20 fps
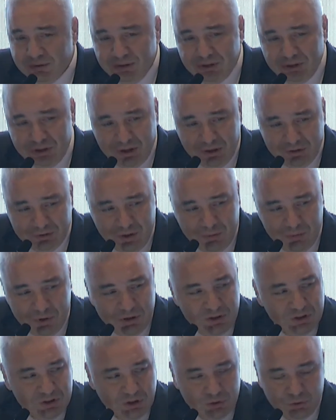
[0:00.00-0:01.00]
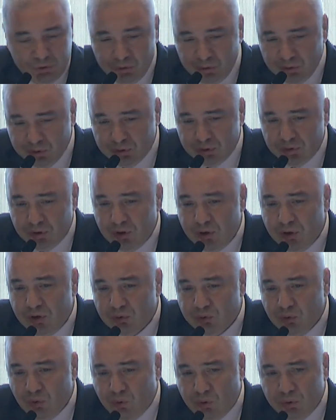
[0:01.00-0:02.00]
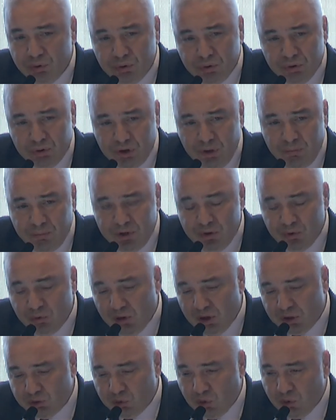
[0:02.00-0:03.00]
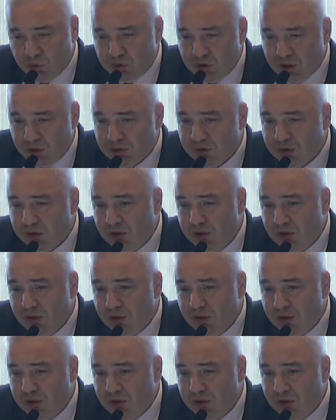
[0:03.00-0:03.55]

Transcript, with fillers: inşaat demirini satıyoruz. 900 ya da 1000 dolar tondan.